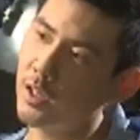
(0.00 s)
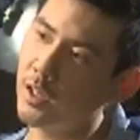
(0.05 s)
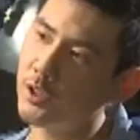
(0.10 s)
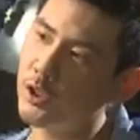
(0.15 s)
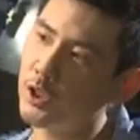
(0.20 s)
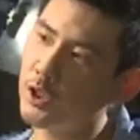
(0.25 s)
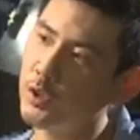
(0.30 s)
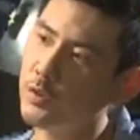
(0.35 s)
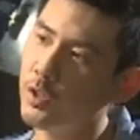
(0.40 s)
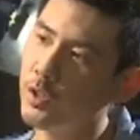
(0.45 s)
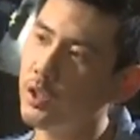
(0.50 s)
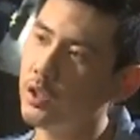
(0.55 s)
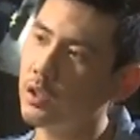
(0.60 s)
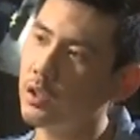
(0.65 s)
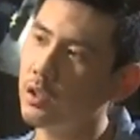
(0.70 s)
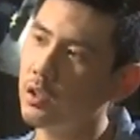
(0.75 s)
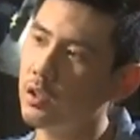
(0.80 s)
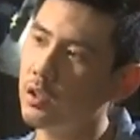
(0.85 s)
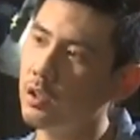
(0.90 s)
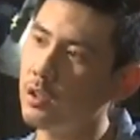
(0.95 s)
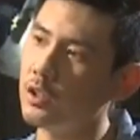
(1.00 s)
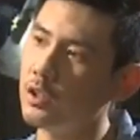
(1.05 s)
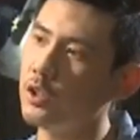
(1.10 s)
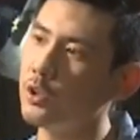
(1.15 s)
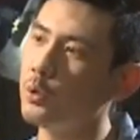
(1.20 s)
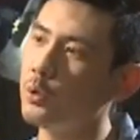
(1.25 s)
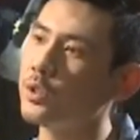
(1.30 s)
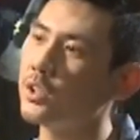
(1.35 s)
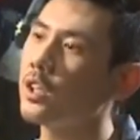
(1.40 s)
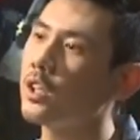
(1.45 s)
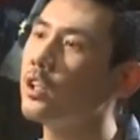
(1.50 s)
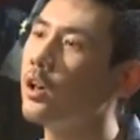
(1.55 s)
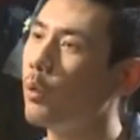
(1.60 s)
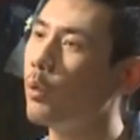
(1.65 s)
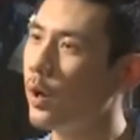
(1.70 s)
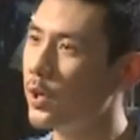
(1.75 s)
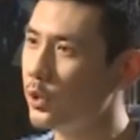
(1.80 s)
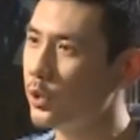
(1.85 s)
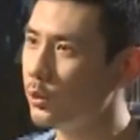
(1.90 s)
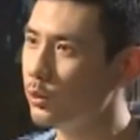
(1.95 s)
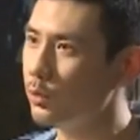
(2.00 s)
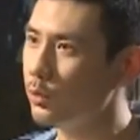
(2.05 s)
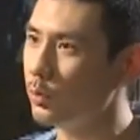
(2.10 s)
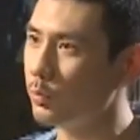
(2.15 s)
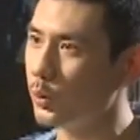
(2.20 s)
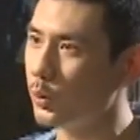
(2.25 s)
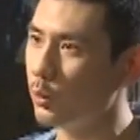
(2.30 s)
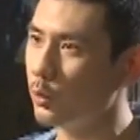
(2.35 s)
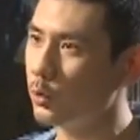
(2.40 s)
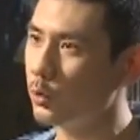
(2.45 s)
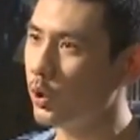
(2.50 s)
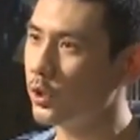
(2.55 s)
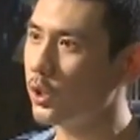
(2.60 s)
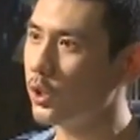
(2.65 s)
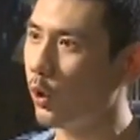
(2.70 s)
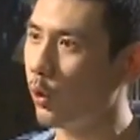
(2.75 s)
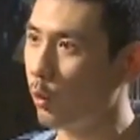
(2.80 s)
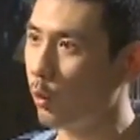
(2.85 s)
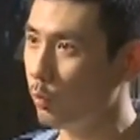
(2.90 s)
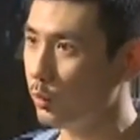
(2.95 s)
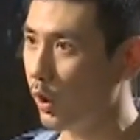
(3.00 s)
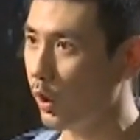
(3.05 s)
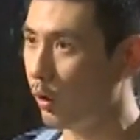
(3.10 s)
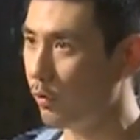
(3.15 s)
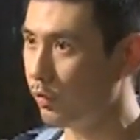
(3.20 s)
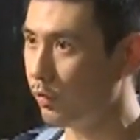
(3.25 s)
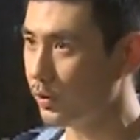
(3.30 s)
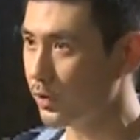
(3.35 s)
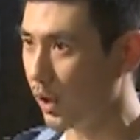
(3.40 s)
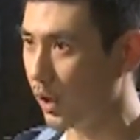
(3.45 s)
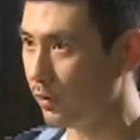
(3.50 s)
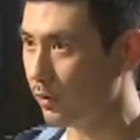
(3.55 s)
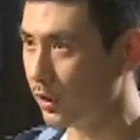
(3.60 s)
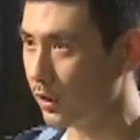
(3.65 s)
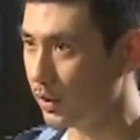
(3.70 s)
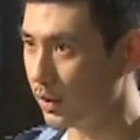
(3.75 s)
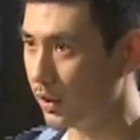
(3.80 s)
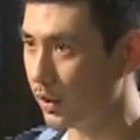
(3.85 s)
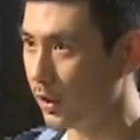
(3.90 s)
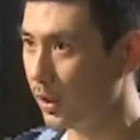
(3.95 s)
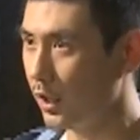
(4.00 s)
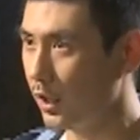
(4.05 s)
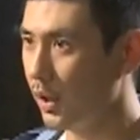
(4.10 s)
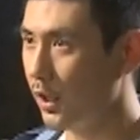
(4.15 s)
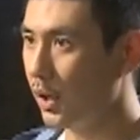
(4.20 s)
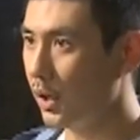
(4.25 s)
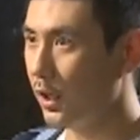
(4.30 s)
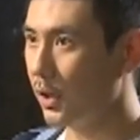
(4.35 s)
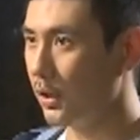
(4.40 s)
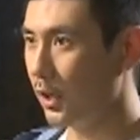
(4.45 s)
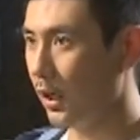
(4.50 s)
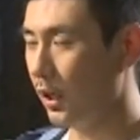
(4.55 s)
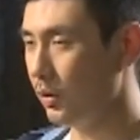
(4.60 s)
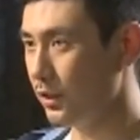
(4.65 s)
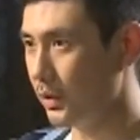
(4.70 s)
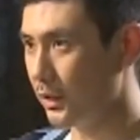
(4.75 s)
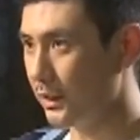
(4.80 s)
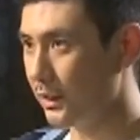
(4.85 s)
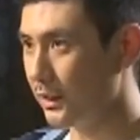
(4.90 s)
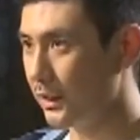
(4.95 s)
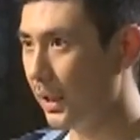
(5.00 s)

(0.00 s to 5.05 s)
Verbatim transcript: 赛是因为可能有一些客观因素，比如说像空调风向问题。然后你